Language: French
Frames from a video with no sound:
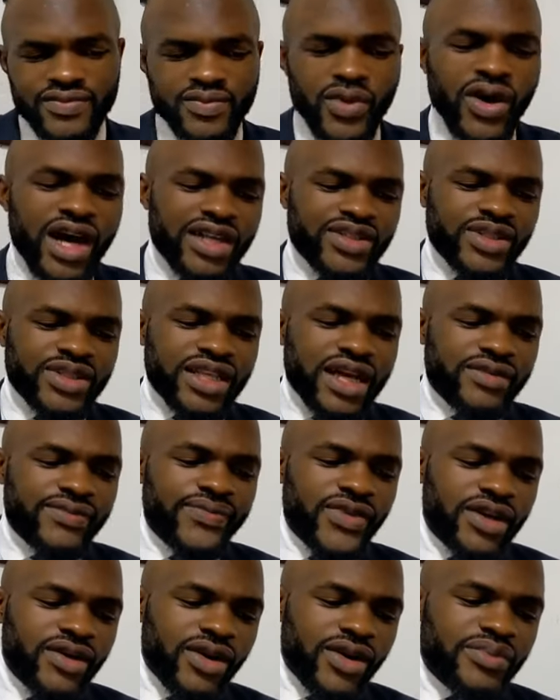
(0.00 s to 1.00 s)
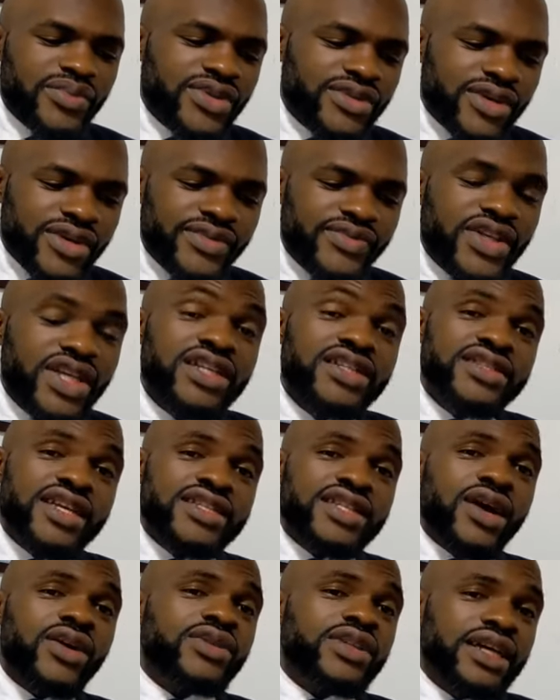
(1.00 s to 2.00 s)
Bon, entre-temps, au milieu, j'ai
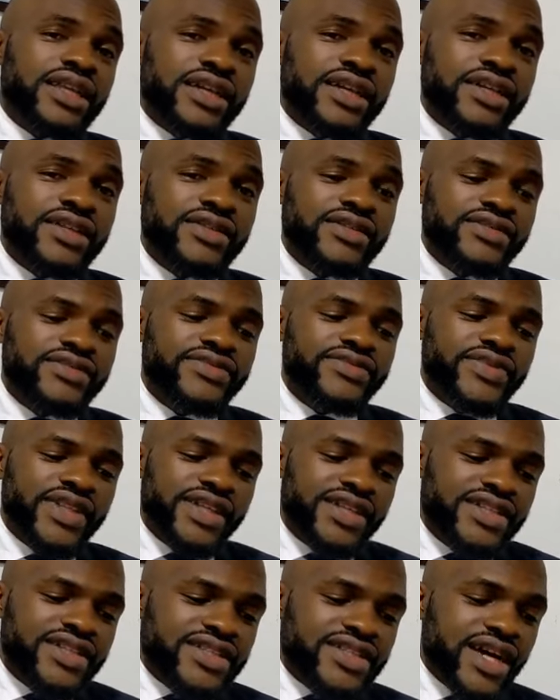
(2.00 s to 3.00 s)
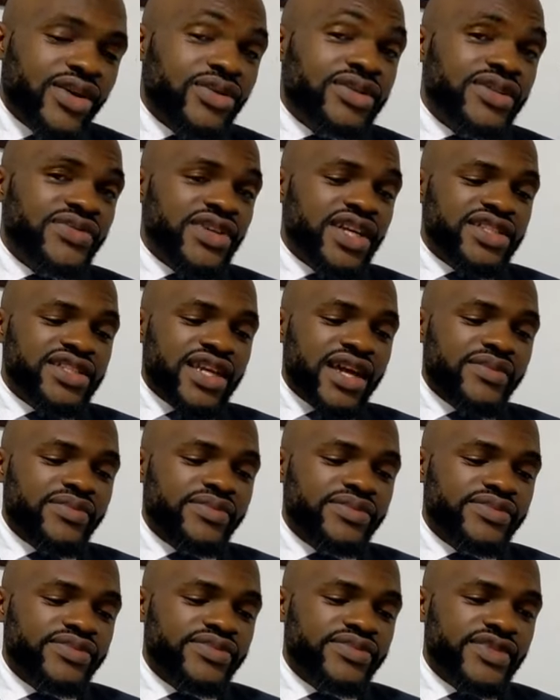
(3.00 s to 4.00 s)
Jean Onana, j'ai Olivier Tcham
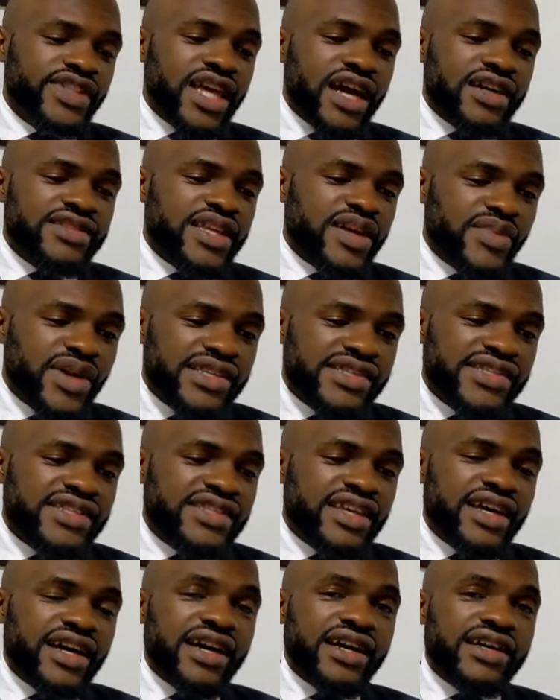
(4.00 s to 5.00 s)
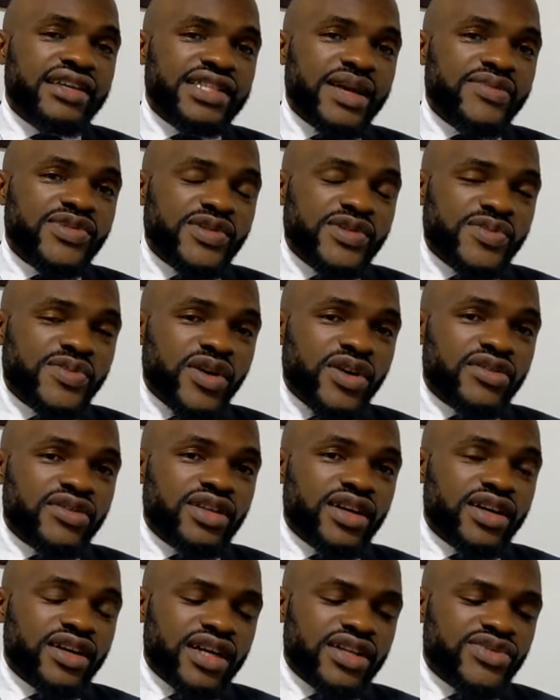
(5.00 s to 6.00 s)
qui a récemment signé à Samsung Sport
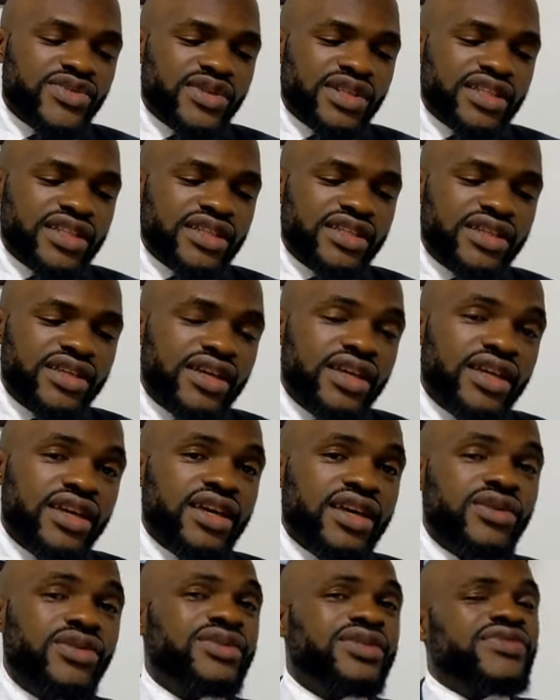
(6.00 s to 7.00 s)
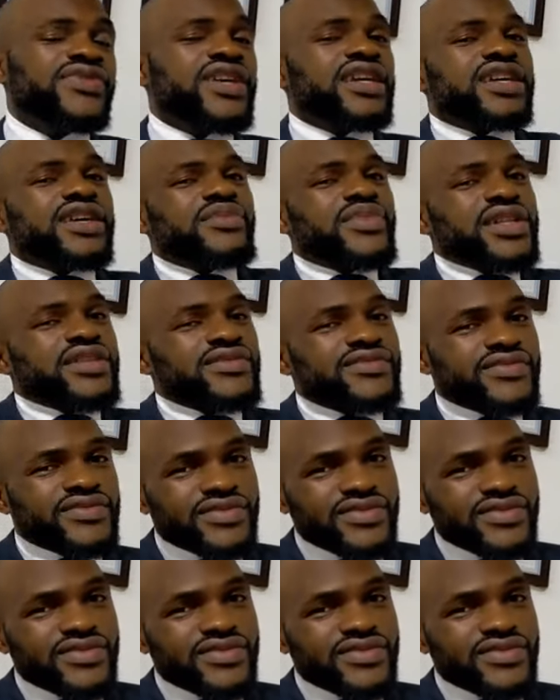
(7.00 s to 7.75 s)
euh, en Turquie, et Olivier Kemen.